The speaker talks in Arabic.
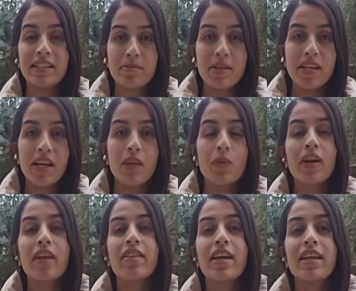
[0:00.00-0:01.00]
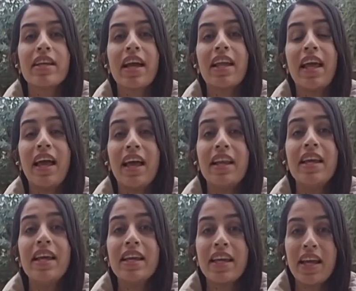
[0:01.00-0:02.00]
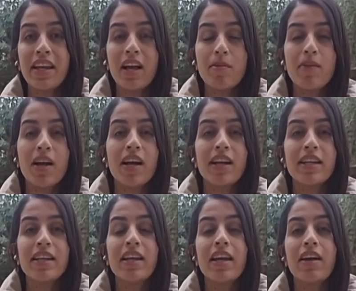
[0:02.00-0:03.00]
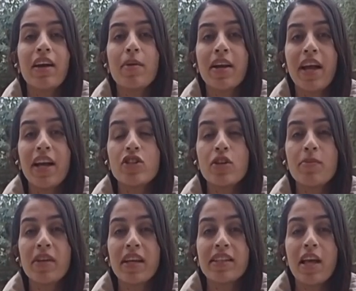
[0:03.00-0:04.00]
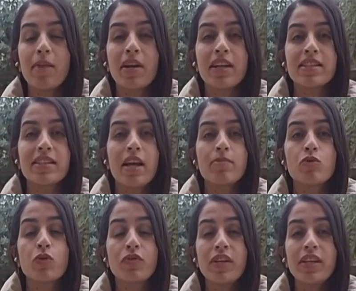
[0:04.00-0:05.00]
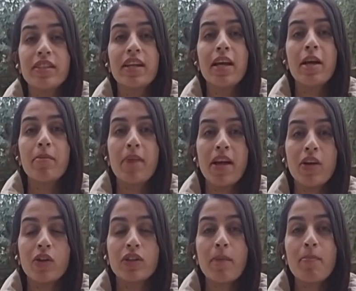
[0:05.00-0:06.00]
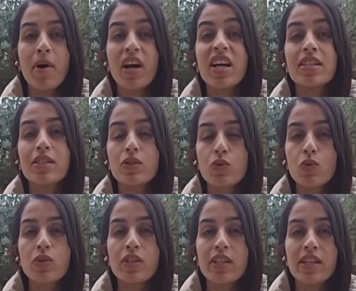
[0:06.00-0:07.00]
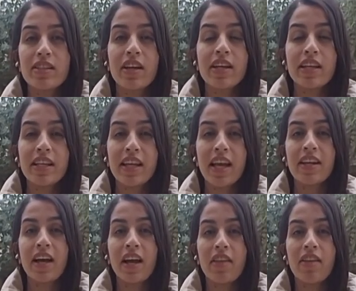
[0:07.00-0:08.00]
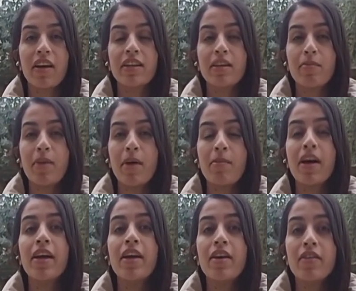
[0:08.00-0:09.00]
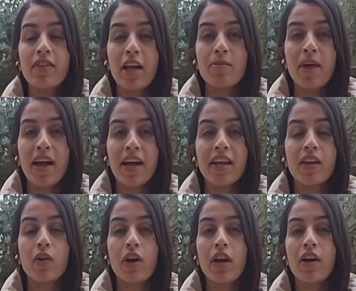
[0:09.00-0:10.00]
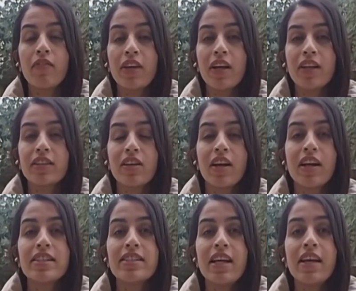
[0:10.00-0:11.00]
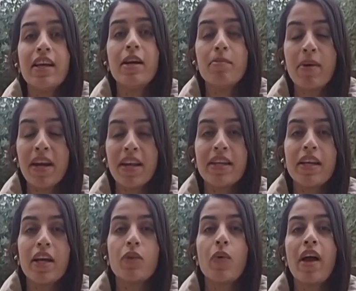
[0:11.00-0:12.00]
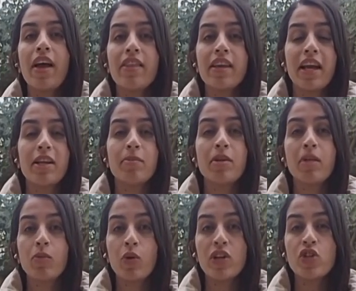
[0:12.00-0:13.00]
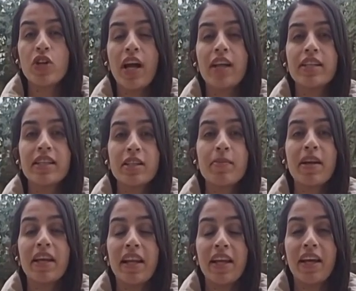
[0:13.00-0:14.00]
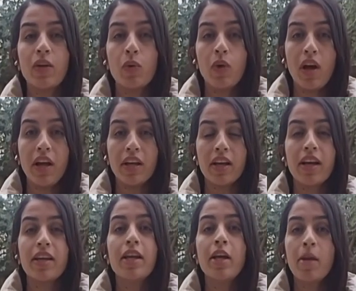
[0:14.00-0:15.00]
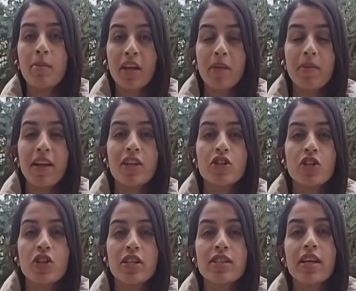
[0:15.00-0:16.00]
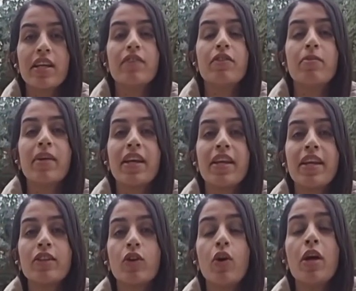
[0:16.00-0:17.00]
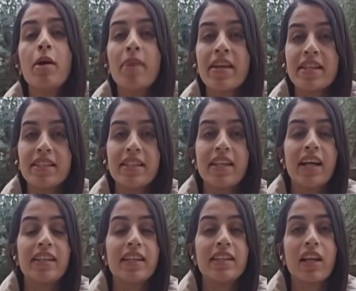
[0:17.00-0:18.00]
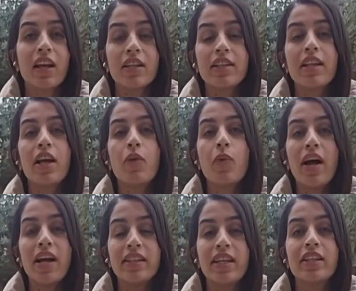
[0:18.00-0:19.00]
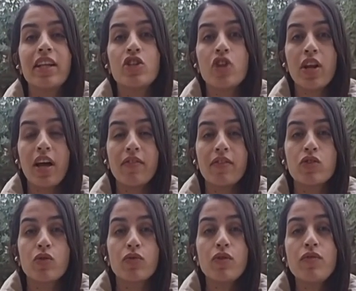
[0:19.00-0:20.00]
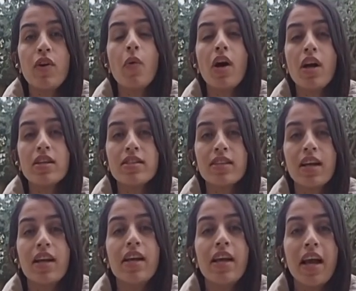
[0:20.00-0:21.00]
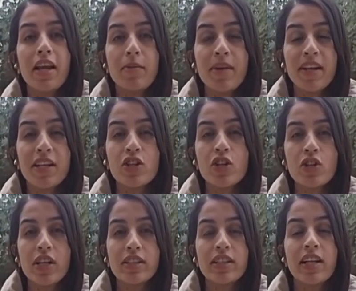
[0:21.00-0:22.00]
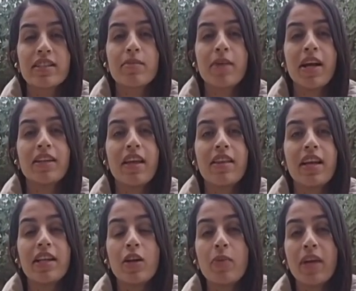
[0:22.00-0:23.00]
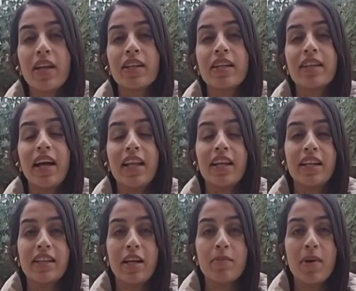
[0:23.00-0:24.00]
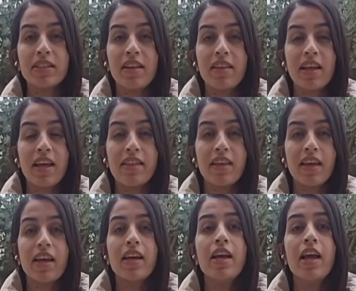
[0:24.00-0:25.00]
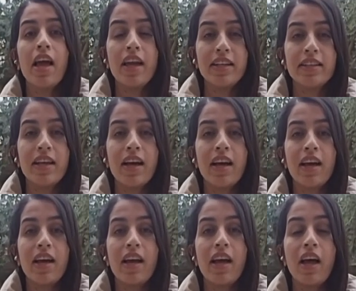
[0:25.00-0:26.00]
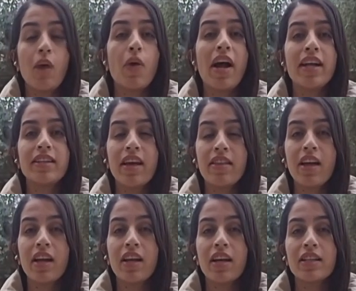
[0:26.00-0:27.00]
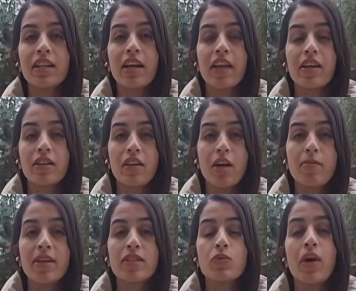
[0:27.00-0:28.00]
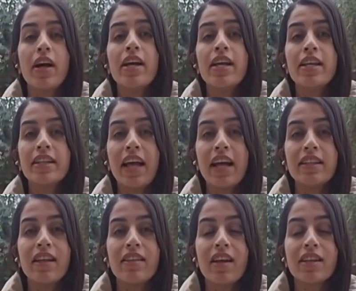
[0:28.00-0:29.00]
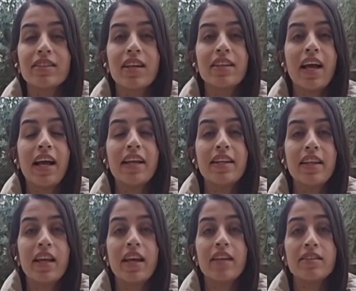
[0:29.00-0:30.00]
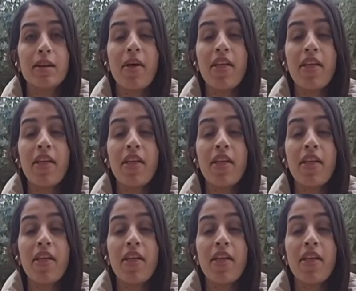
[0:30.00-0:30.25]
نسبيا وكذلك الحال كان قبل قليل آه، خبر عاجل من كتائب القسام تفيد بانه تم قنص جنود جندي إسرائيلي كان على ظهر دبابة في المعارك آه، في قطاع غزة بريا وهذا يعني من المرجح أن يتم الإعلان عنه لاحقا من قبل الجيش الإسرائيلي في بياناته ما يزيد أعداد القتلى وأعداد الجرحى في صفوفه وخاصة أن بيانات جيش الاحتلال صبيحة هذا اليوم كانت قد أعلنت عن مقتل ثلاثة إحدى آه، أو أحد هذا القتلى كان ضابط ونتحدث أيضا عن آه،